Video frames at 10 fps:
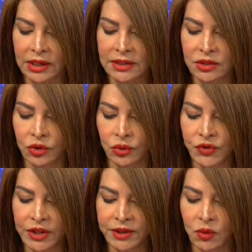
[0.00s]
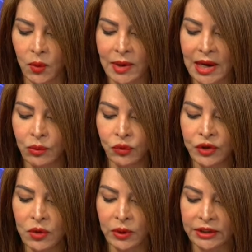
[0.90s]
creció de un 39 a un
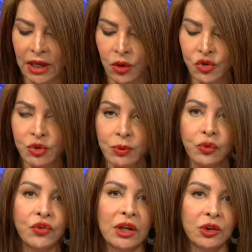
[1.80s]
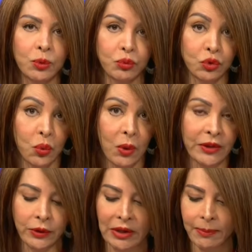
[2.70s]
58%,
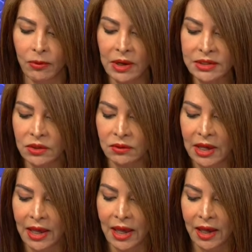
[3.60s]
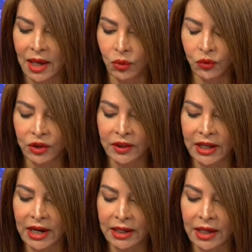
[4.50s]
4 de la población, que
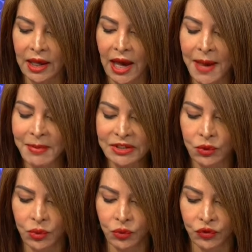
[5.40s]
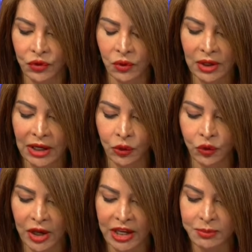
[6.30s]
considera que hay más corrupción en
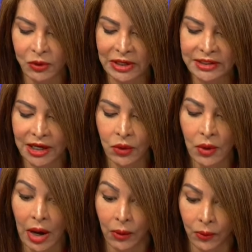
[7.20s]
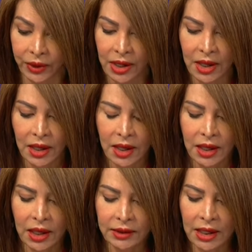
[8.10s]
los organismos del Estado ahora.
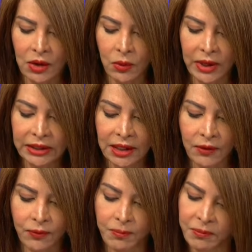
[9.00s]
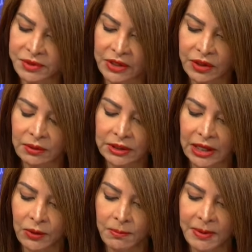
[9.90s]
Esta encuesta se
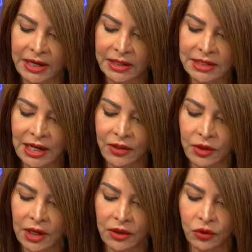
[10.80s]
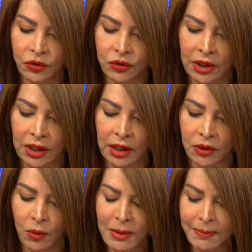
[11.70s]
entrevistaron para hacerla eh, dos,
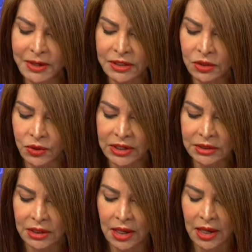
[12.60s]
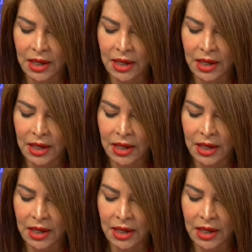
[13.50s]
2.000 eh, personas